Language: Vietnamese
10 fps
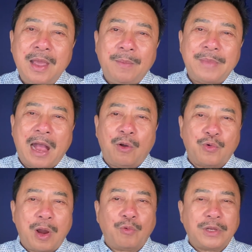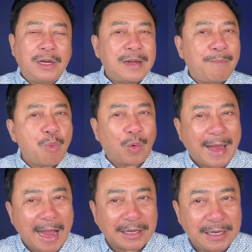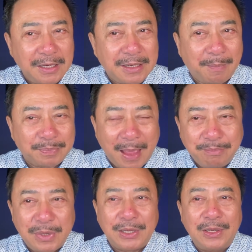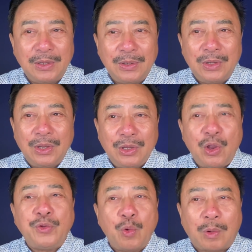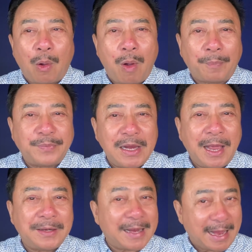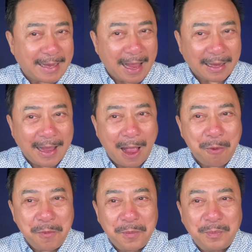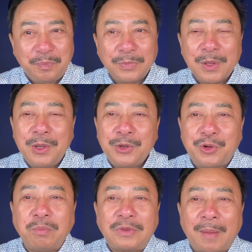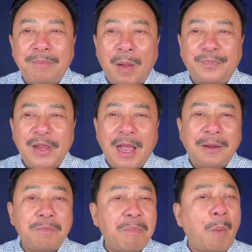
Vào đầu những năm 1980, do nhu cầu học tiếng Anh ngày càng cao, trung tâm học tiếng Anh